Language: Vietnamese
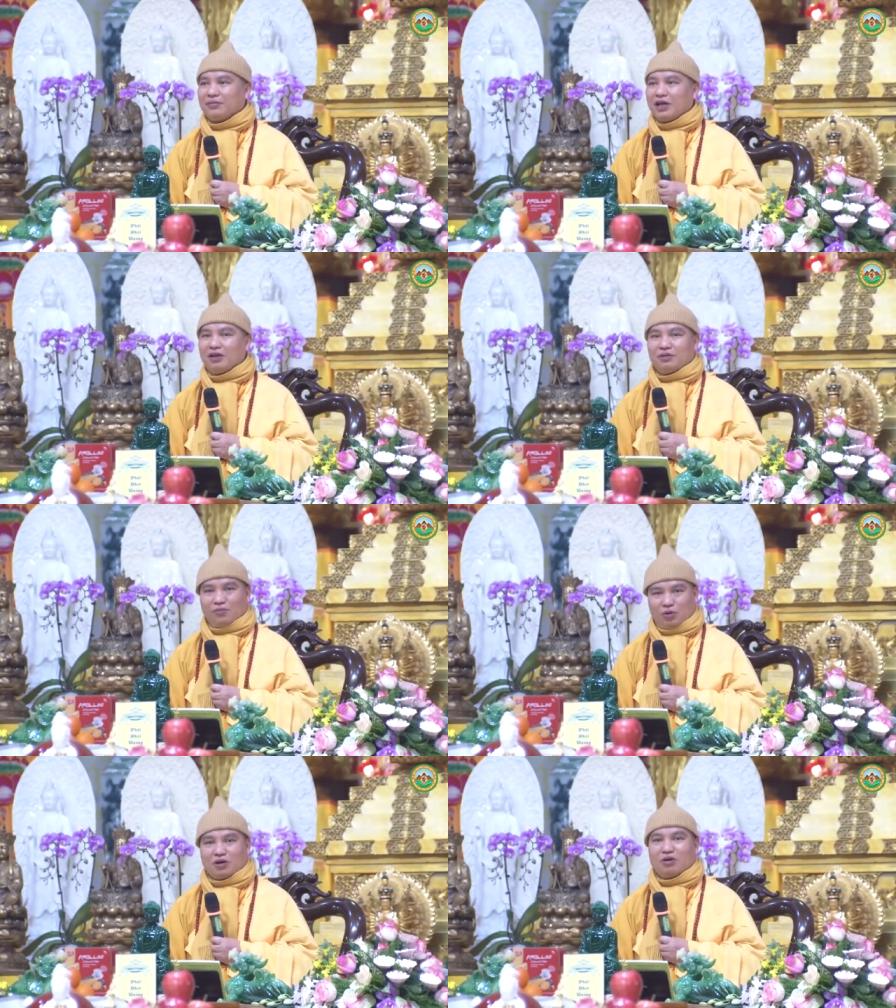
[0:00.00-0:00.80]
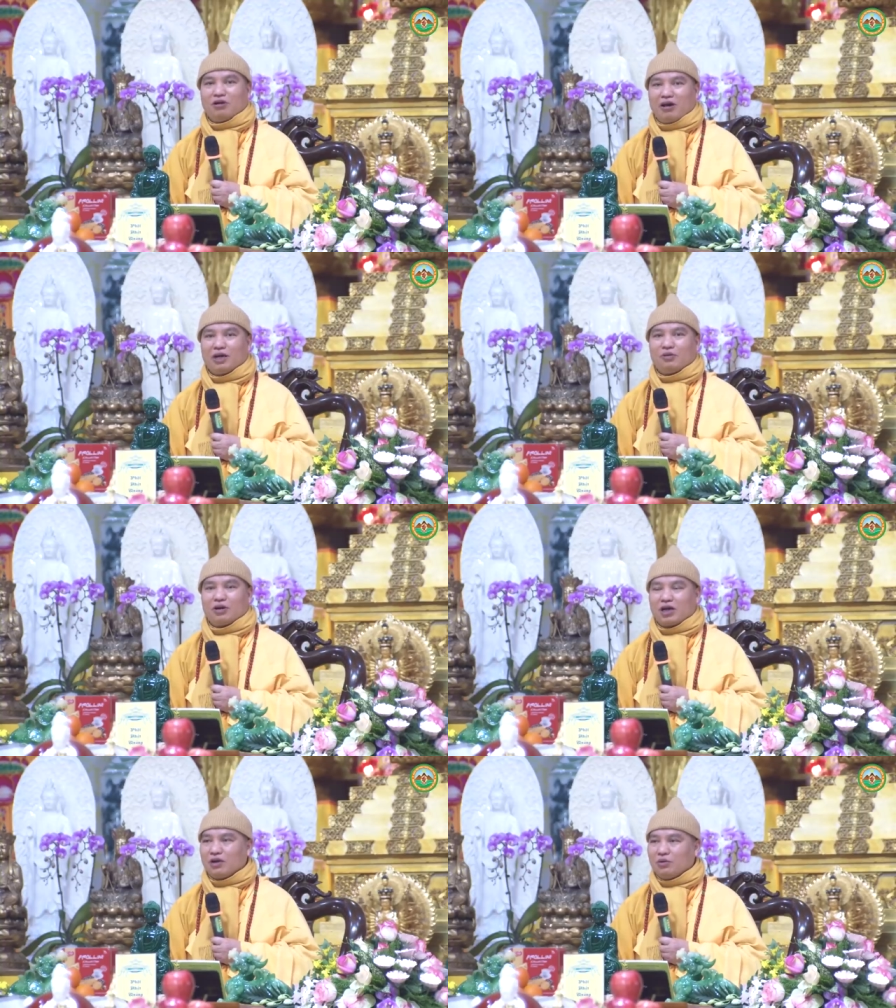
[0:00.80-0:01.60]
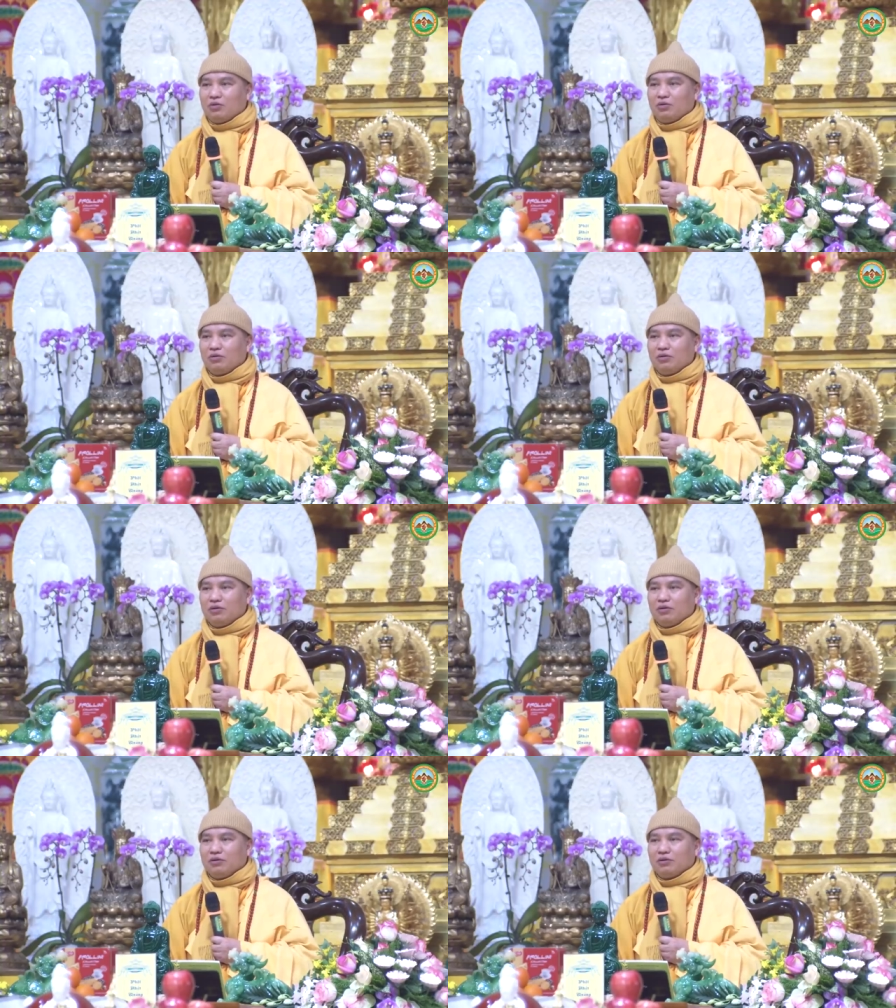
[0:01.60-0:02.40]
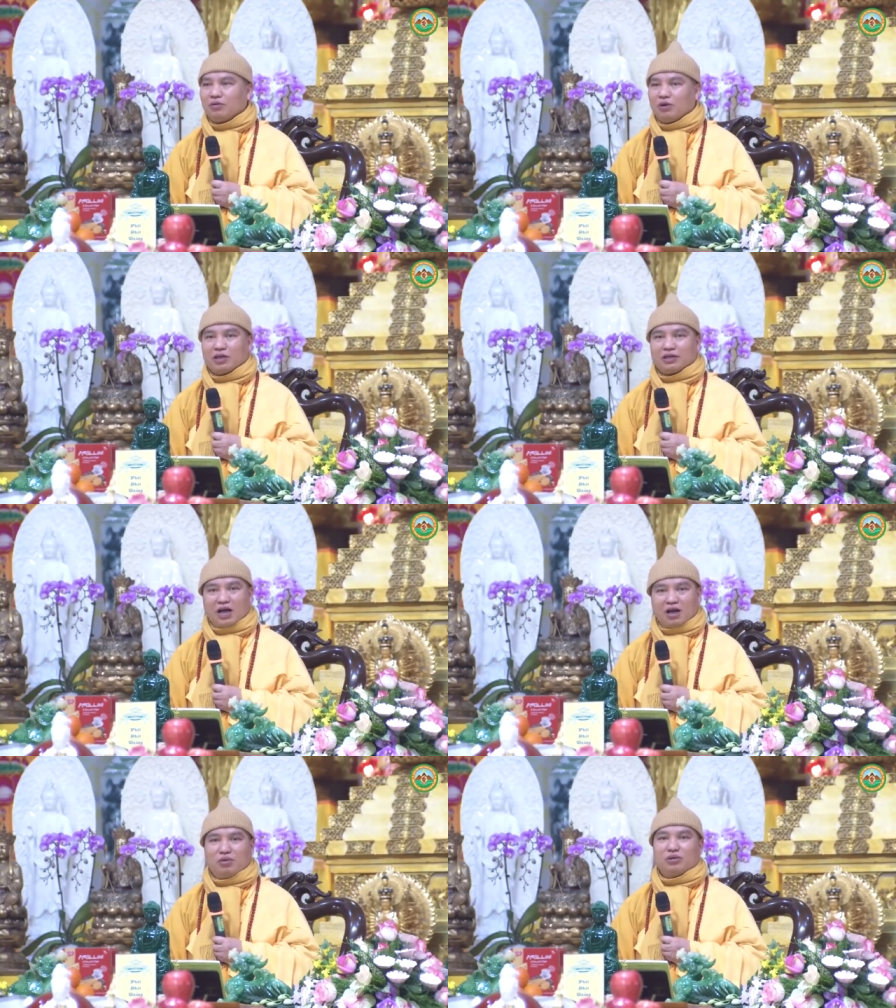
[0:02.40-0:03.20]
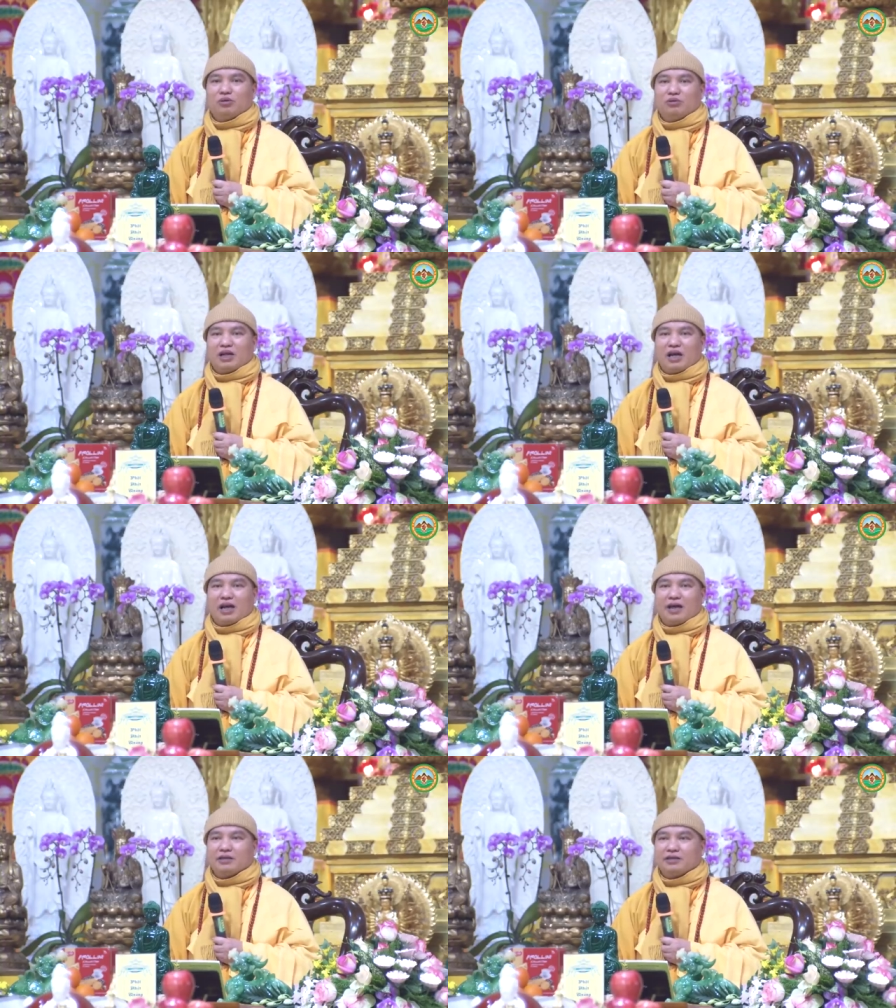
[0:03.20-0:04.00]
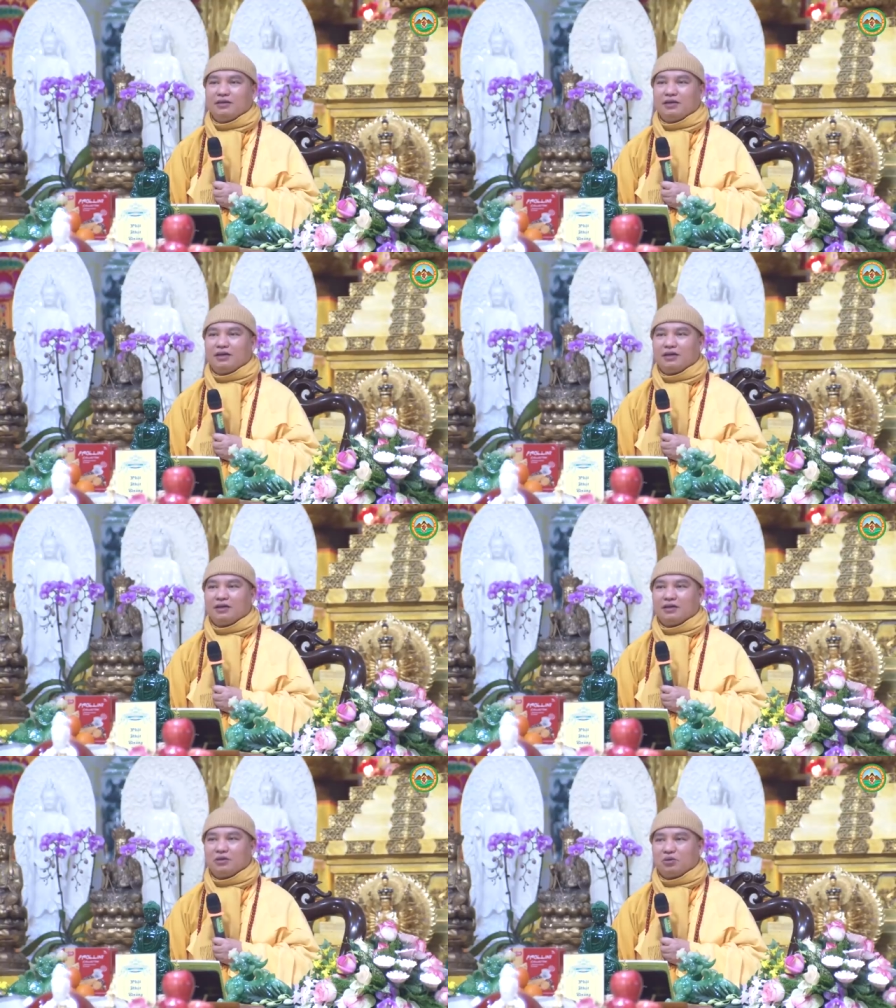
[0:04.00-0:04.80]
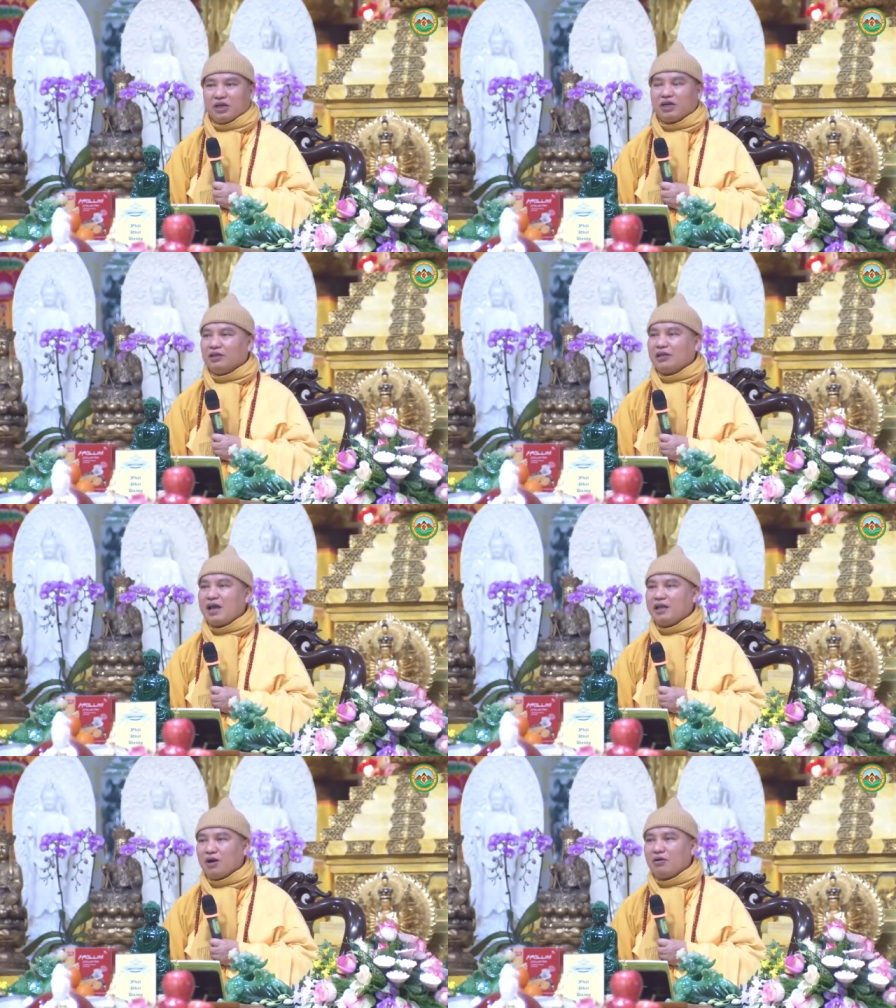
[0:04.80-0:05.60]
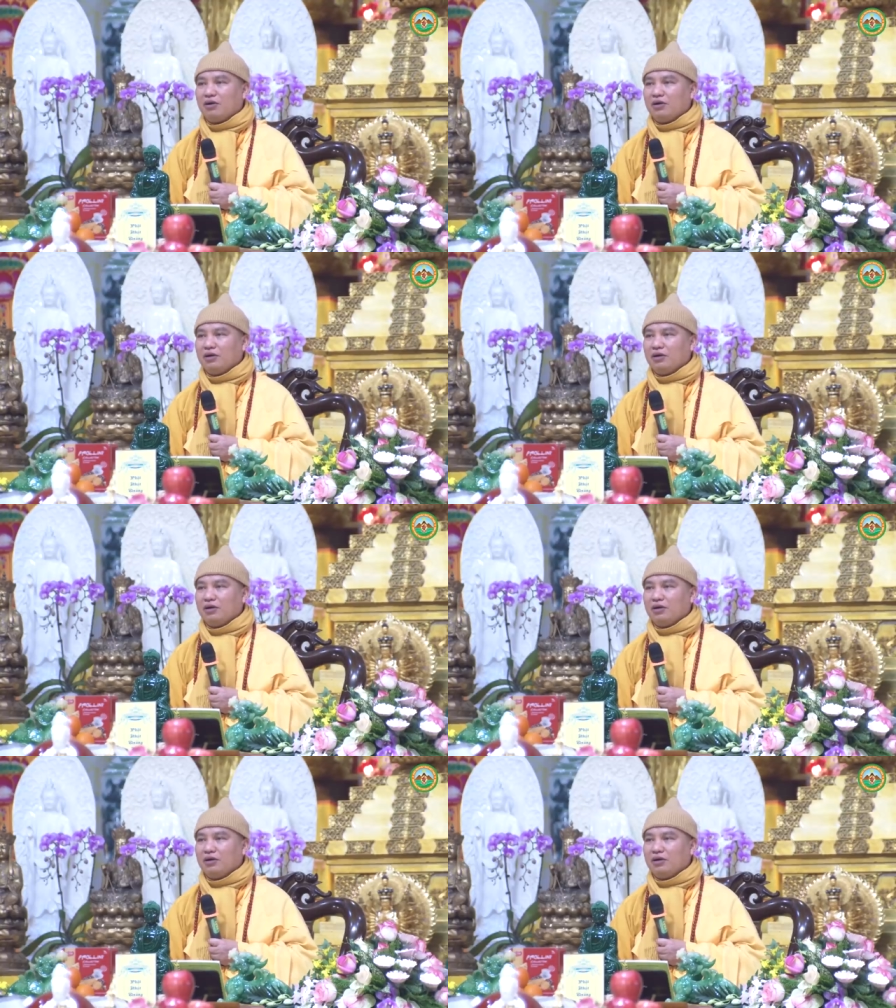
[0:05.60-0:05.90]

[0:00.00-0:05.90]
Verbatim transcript: đấy một câu nói của các cụ của cha ông chúng ta ngày xưa truyền tay nhau